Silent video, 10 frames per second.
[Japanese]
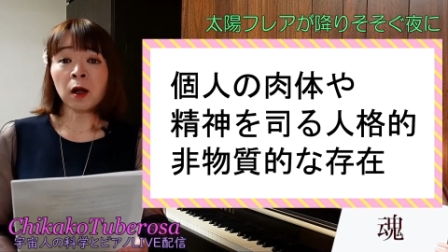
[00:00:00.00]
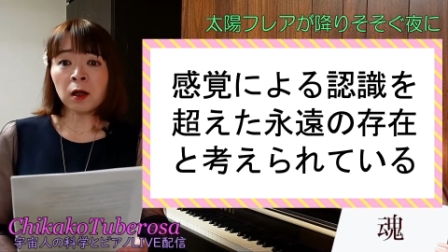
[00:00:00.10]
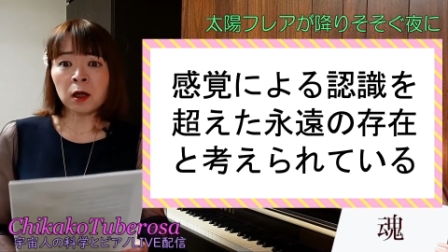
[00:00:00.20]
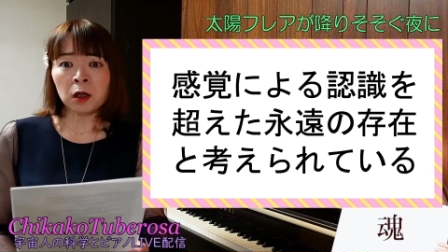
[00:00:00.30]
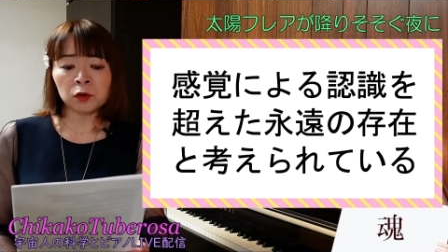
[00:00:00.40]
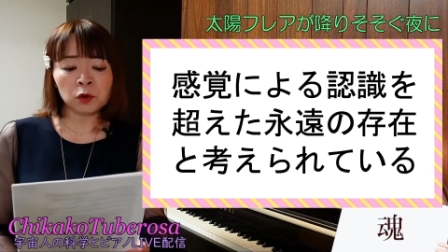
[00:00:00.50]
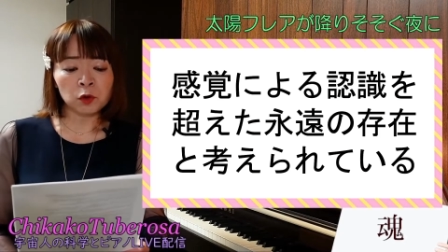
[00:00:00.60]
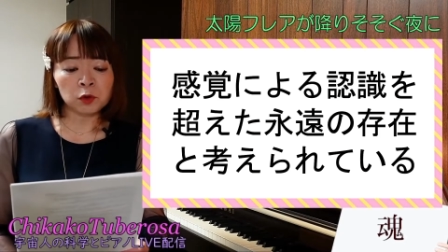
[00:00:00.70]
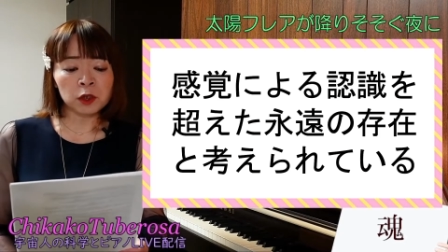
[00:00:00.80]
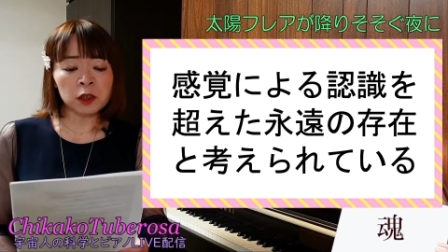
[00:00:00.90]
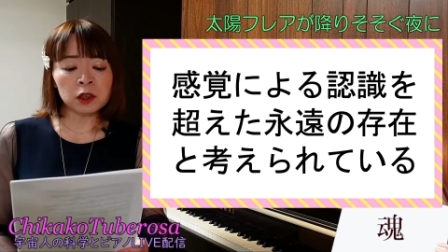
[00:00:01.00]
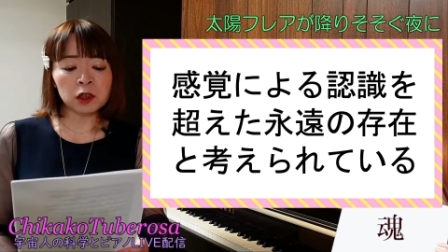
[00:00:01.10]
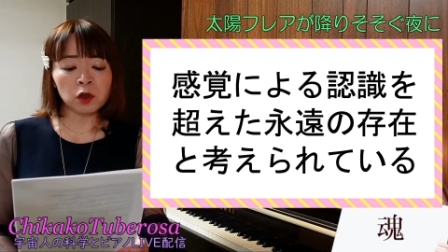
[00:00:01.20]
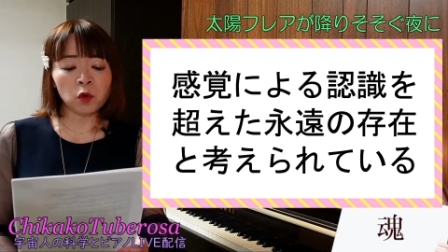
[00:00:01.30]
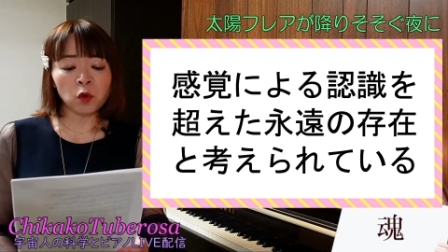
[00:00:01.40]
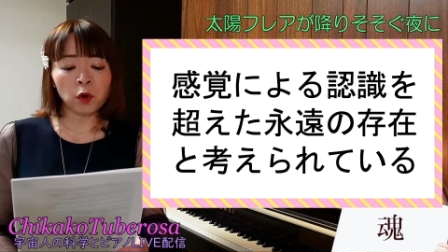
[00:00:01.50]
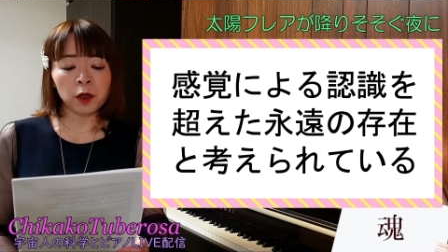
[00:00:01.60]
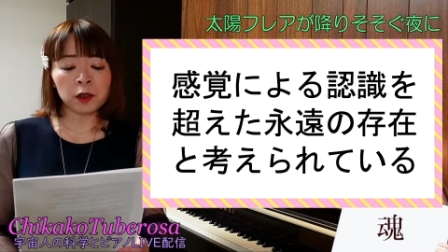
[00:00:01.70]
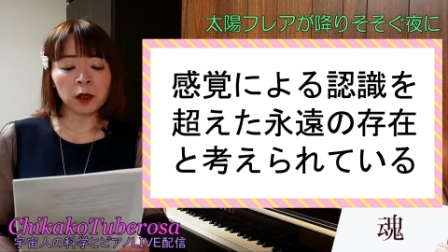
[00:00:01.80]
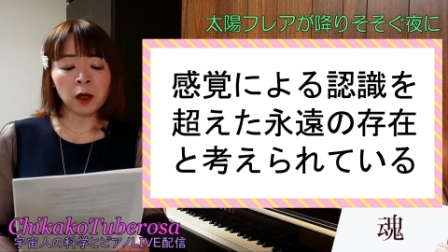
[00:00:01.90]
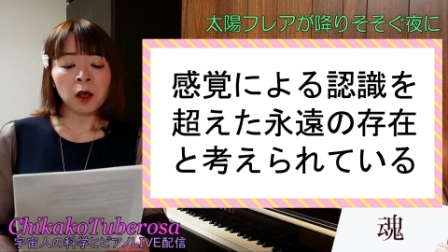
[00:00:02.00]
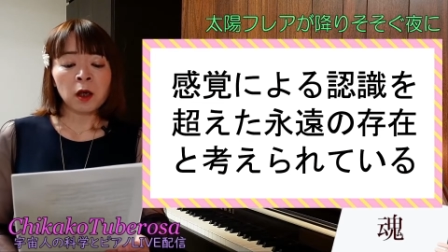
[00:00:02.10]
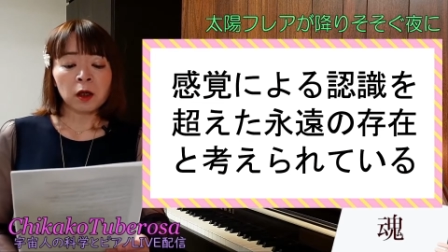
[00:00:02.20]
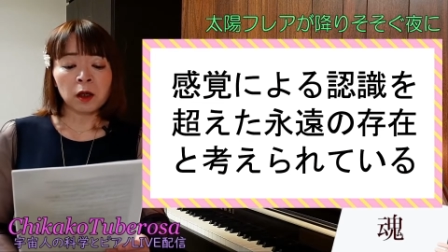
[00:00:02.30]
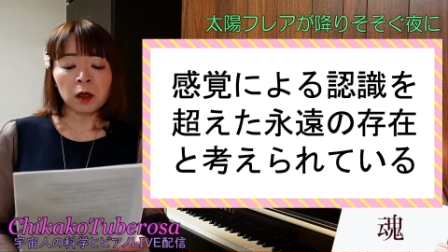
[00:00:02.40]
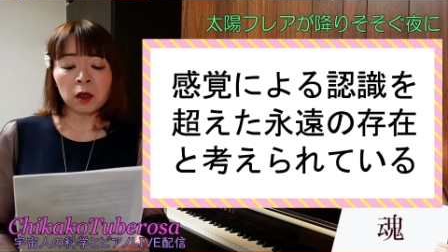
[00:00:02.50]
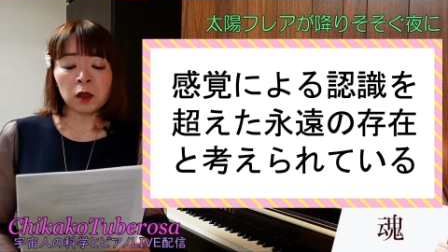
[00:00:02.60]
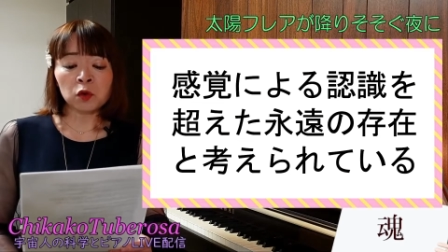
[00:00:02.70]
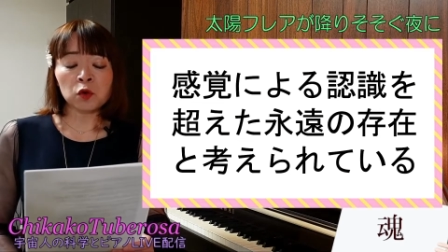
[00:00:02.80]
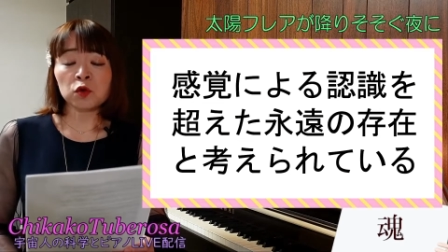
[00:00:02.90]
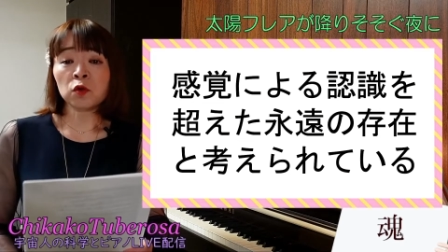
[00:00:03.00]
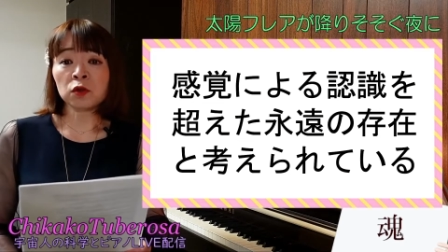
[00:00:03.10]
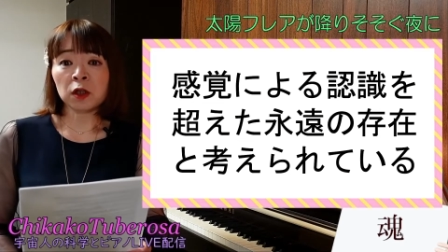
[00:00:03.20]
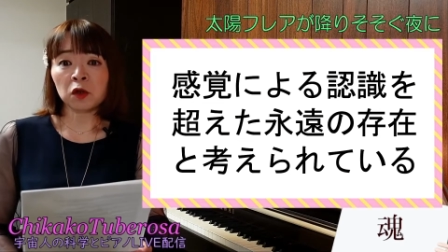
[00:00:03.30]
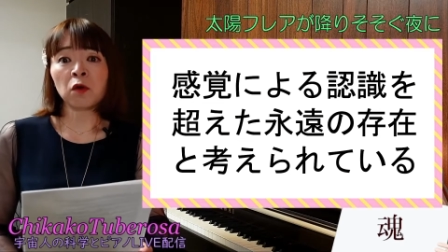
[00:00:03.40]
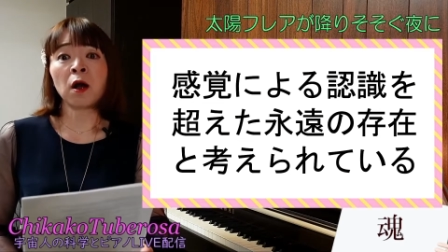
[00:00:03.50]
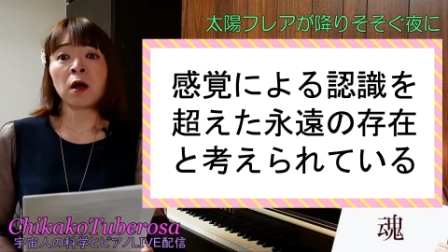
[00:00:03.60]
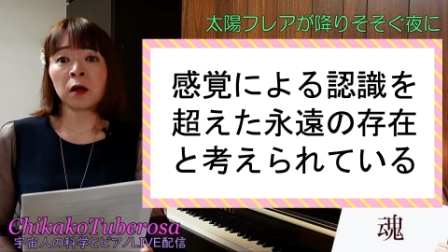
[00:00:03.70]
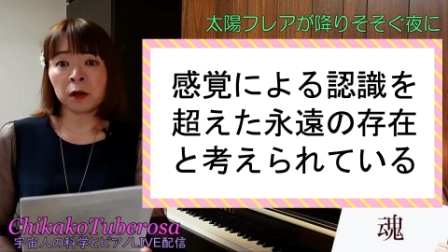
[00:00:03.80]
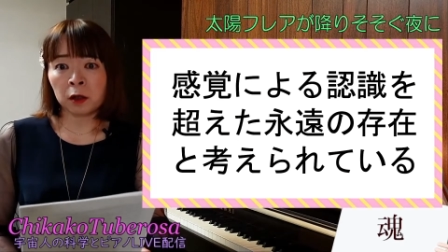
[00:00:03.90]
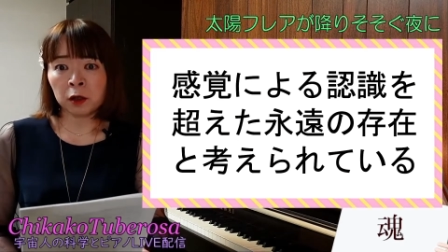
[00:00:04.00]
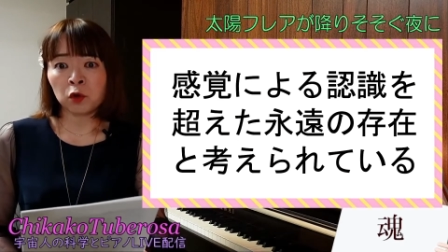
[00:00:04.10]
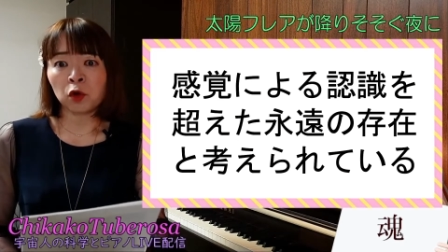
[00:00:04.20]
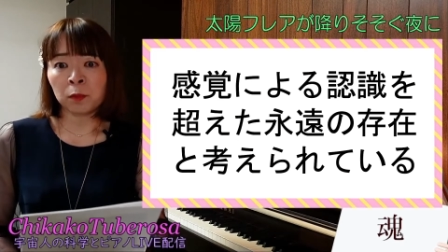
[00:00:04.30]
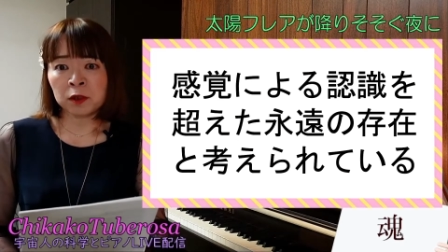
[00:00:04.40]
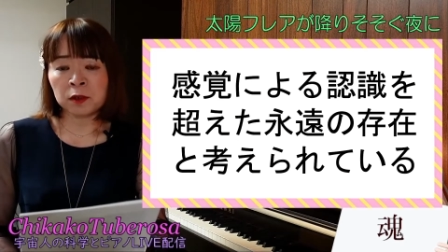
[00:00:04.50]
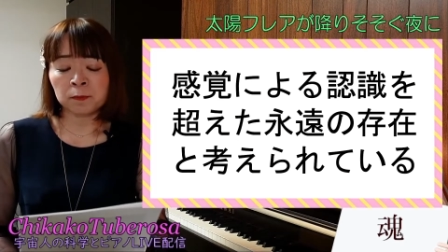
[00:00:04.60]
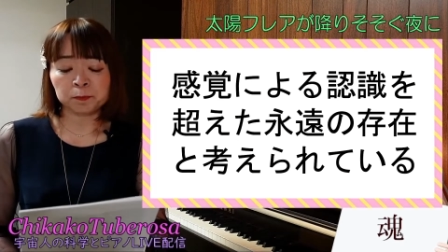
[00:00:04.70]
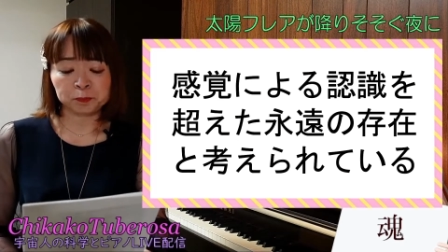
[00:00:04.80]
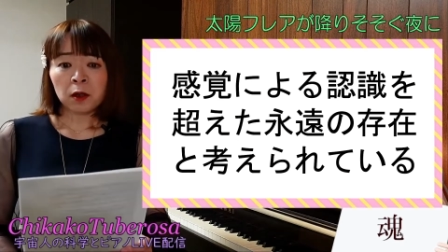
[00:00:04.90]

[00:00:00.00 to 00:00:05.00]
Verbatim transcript: 感覚による認識を超えた永遠の存在と考えられております。